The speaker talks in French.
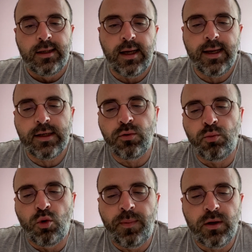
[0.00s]
La réaction
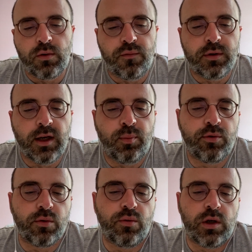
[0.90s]
de mon père ne fut guère
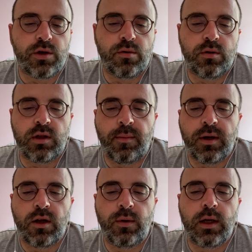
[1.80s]
plus encourageante.
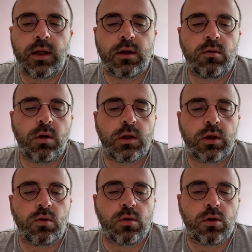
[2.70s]
D'après lui, la lecture était
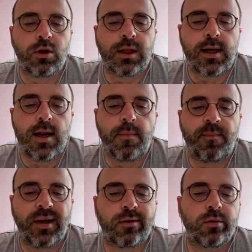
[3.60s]
une totale
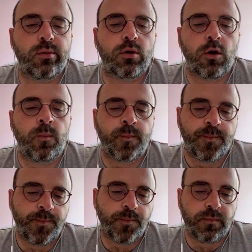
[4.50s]
perte de temps.
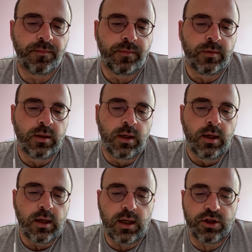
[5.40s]

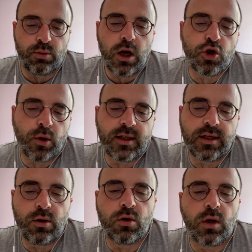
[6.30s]
Un soir, je
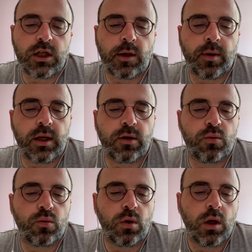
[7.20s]
restais au collège après les
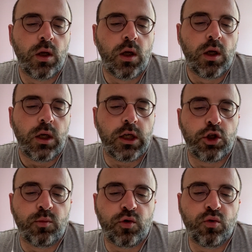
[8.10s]
cours et je me